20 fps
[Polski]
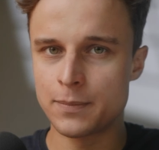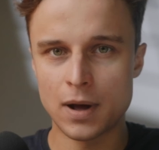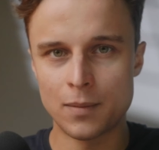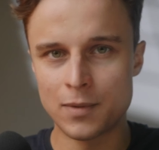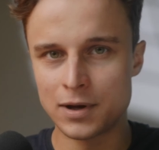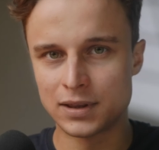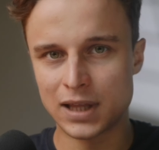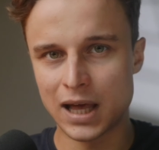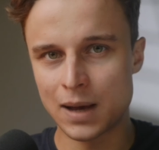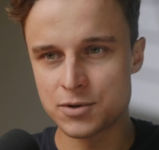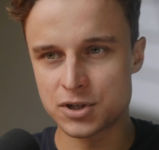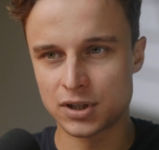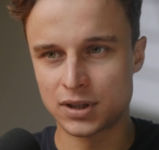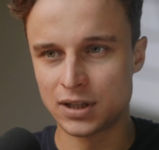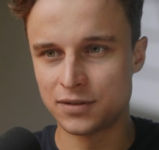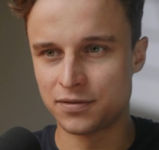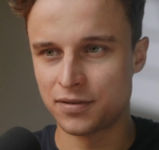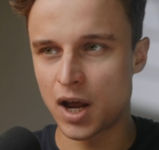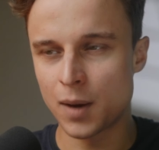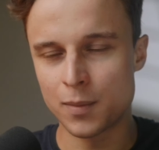nie pamiętałem, że
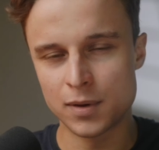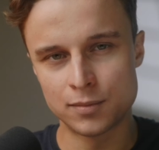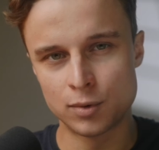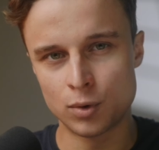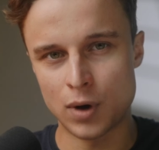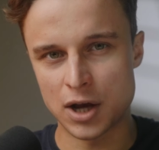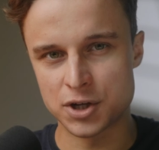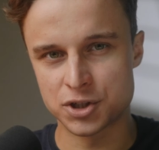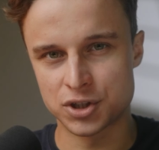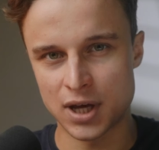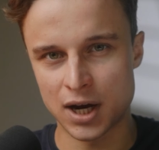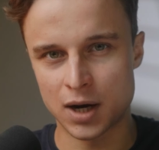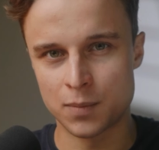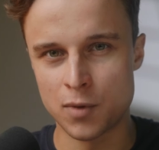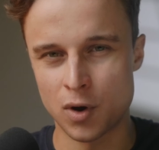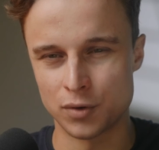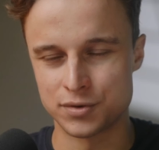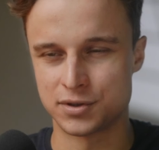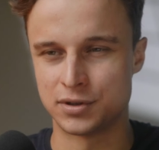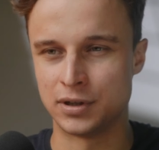ten fragment był aż tak
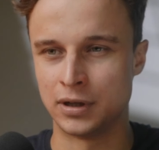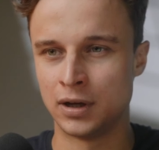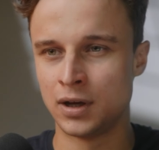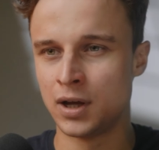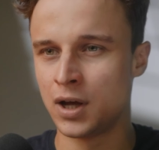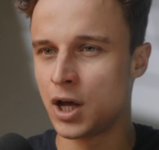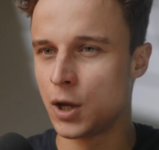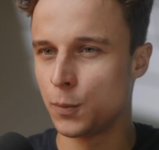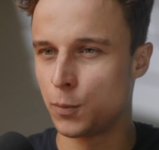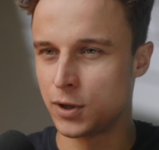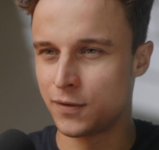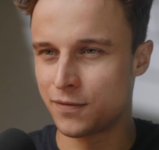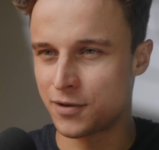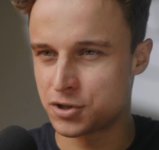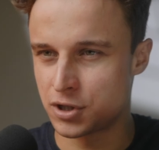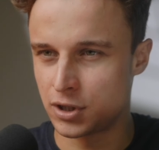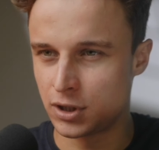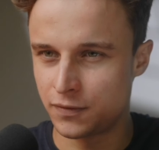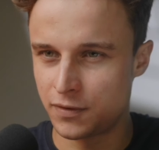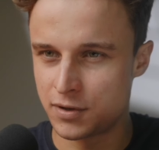mocny,
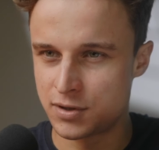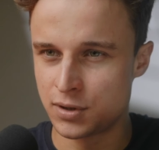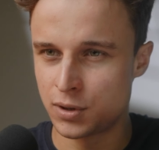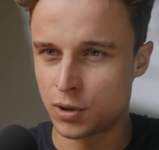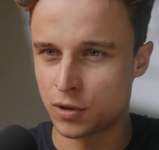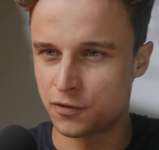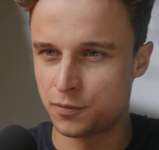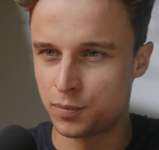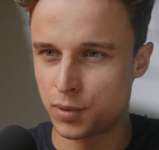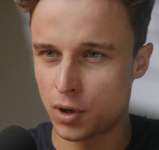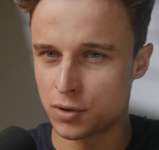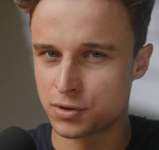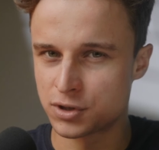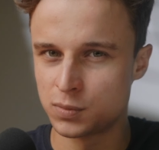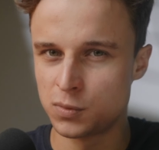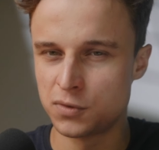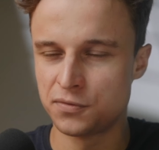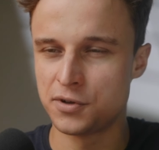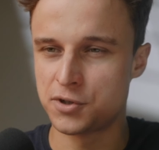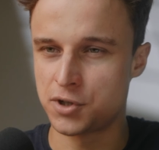ponieważ inkwizytor
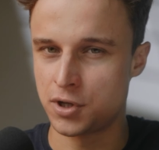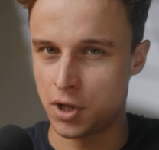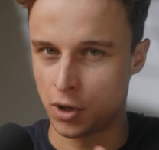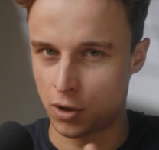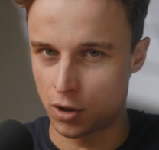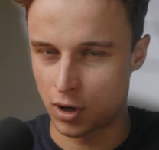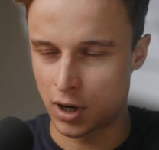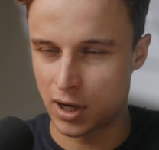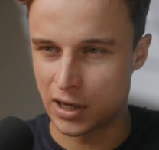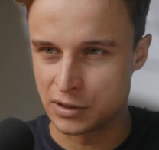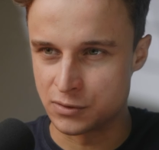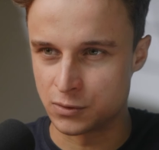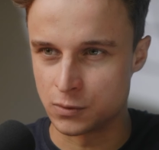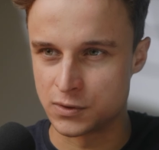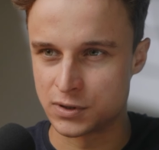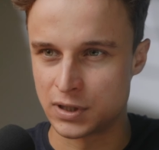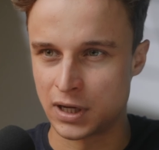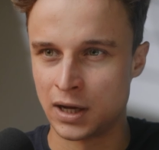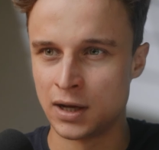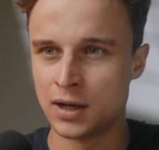wprost mówi, że nie kocha
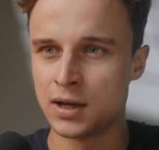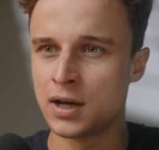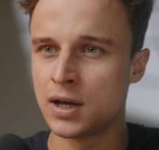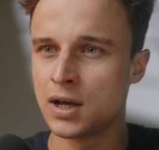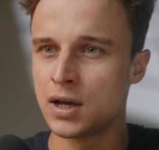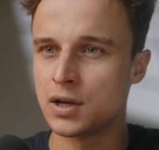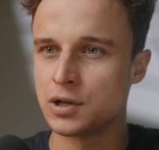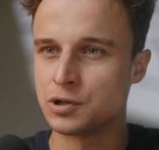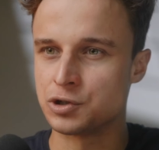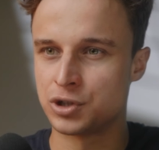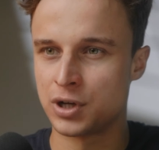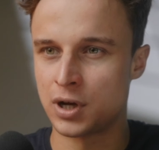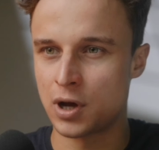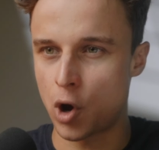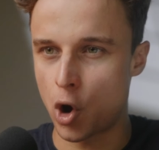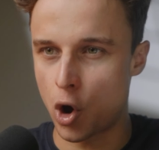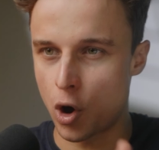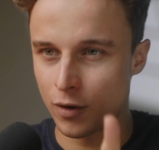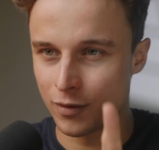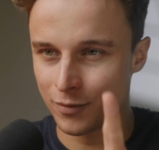Jezusa, że
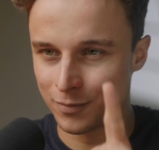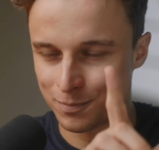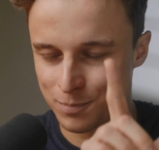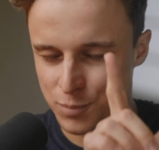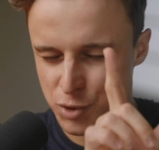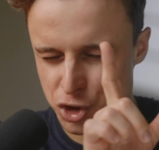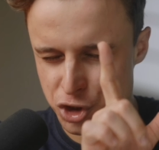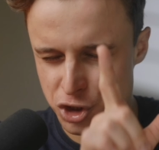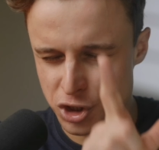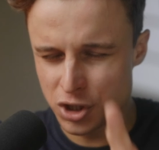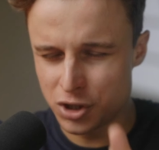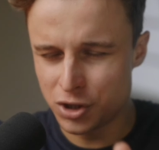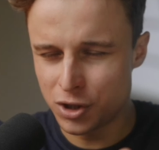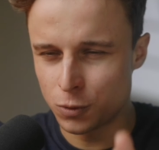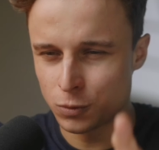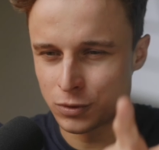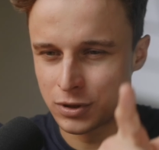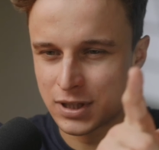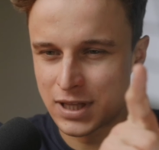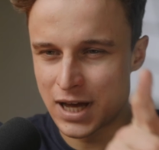
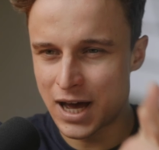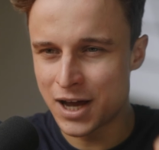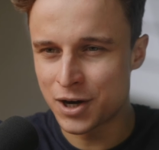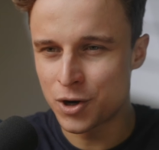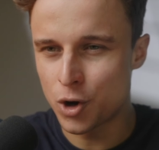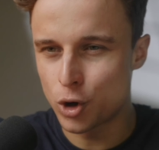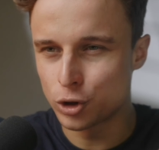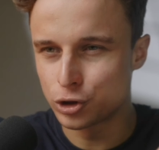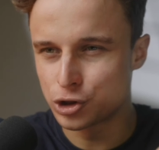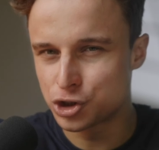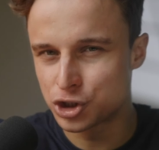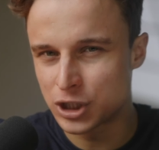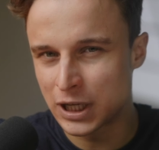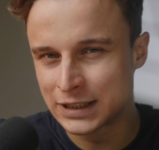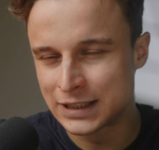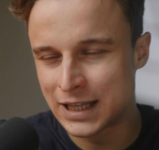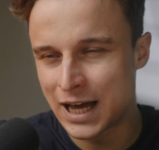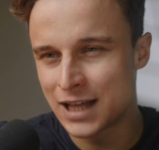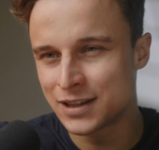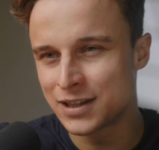przyjął dar od
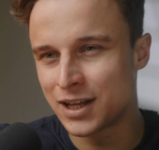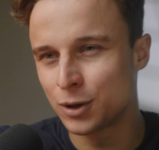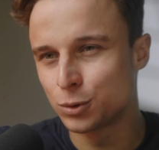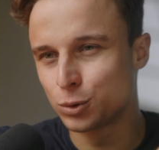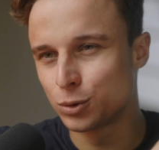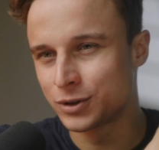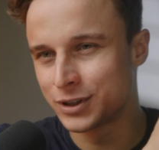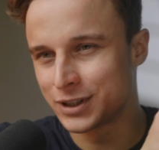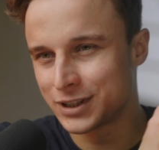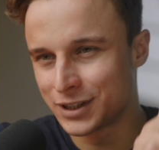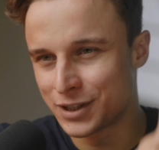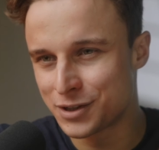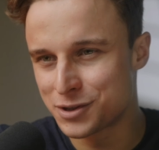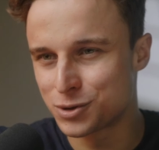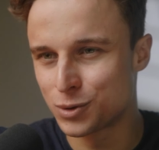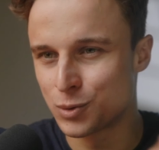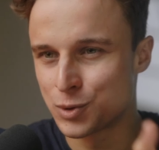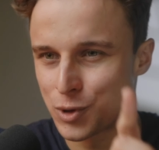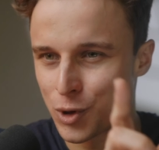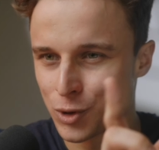szatana, który
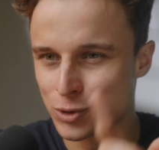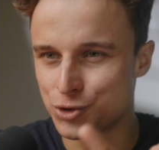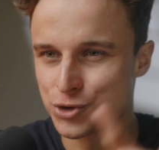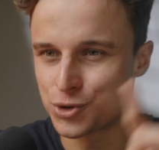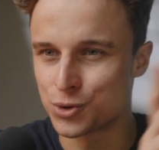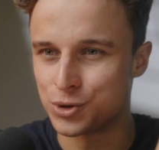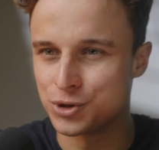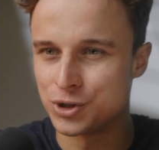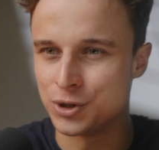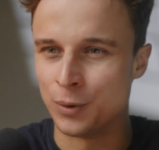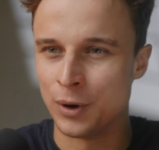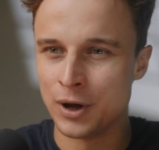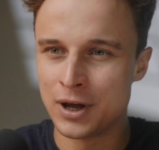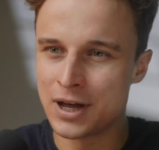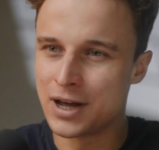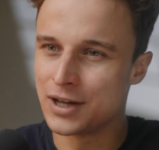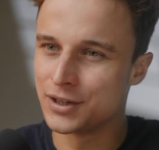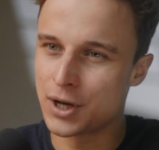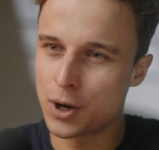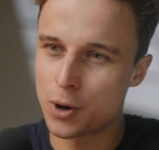Chrystus odrzucił.
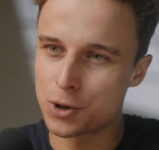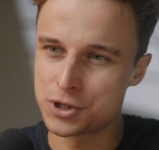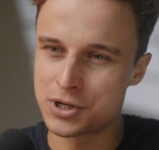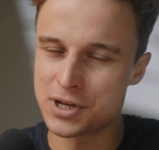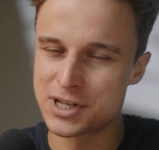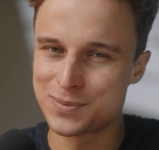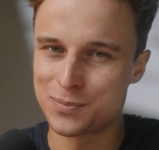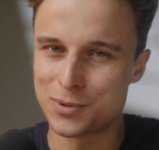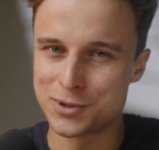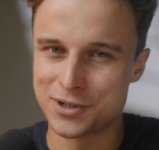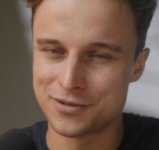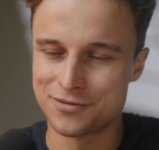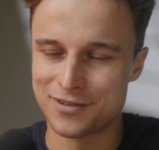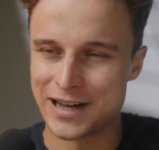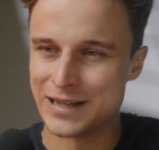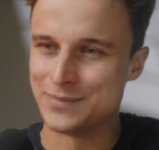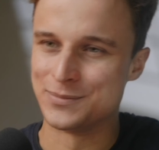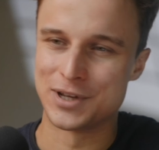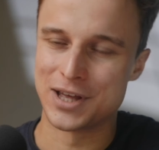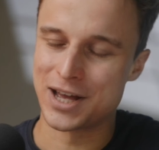Tego się nie
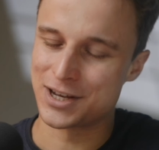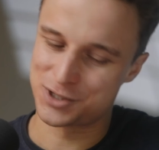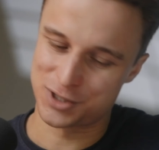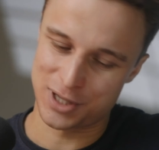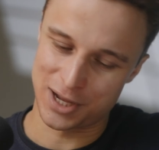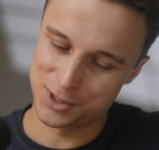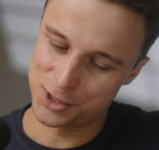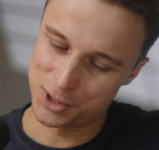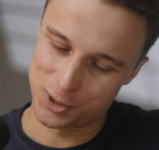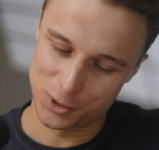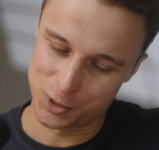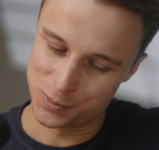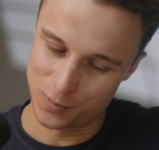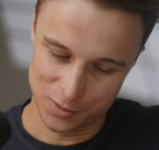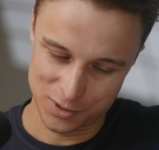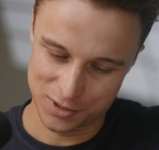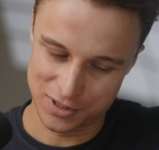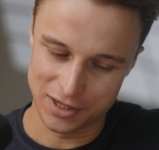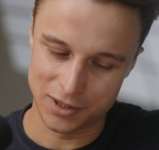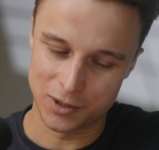spodziewałem, aż tak czegoś
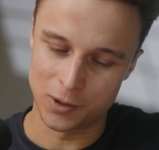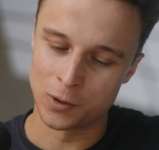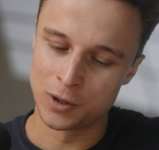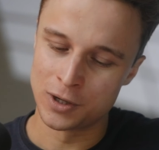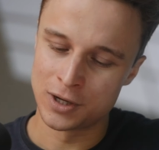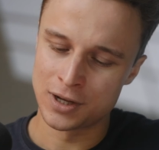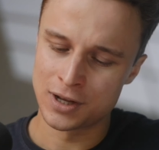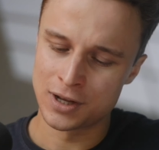mocnego.